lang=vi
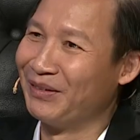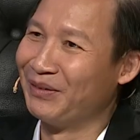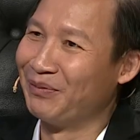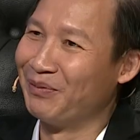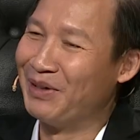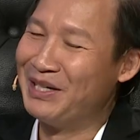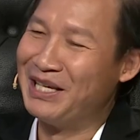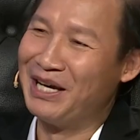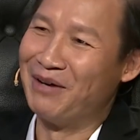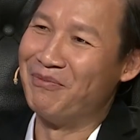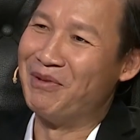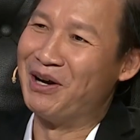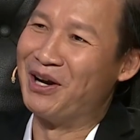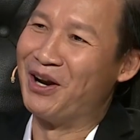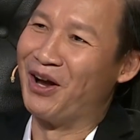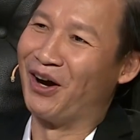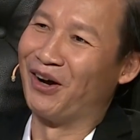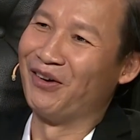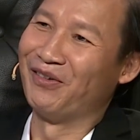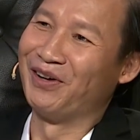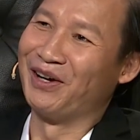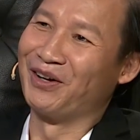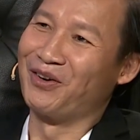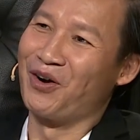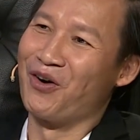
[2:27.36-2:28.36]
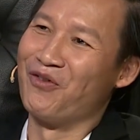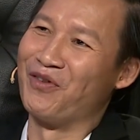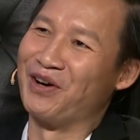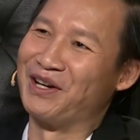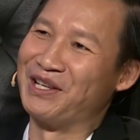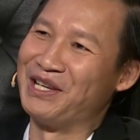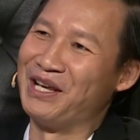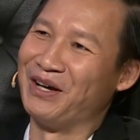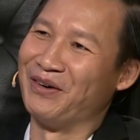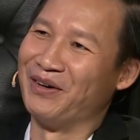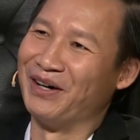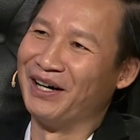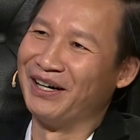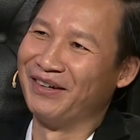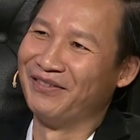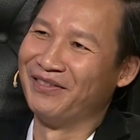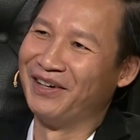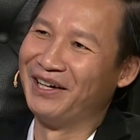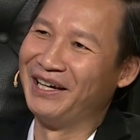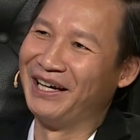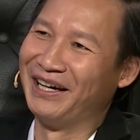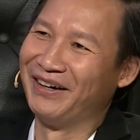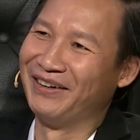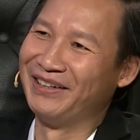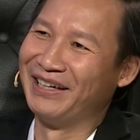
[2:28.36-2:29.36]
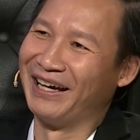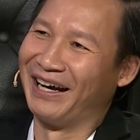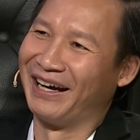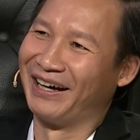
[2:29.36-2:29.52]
bây giờ mình nói về cổ vật nhiều hơn với hiếu nhỉ